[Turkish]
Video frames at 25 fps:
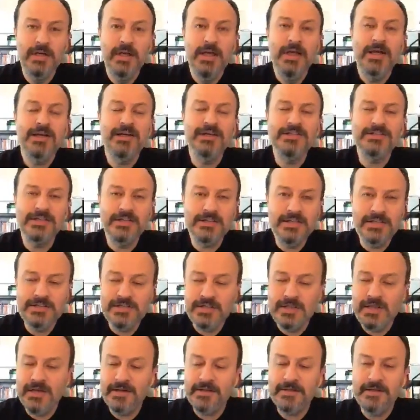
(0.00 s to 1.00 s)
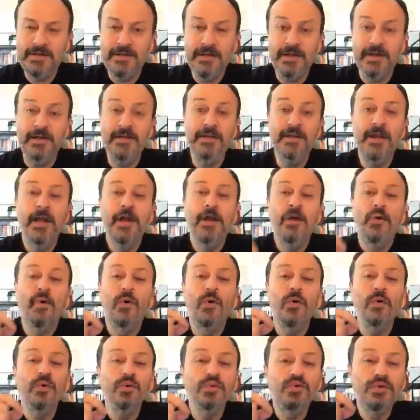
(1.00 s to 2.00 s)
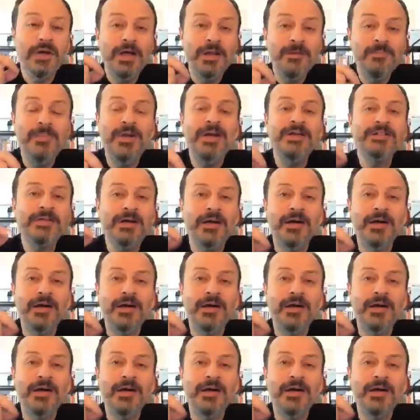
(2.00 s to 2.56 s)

Gazeteciler de dahil o utanmaz,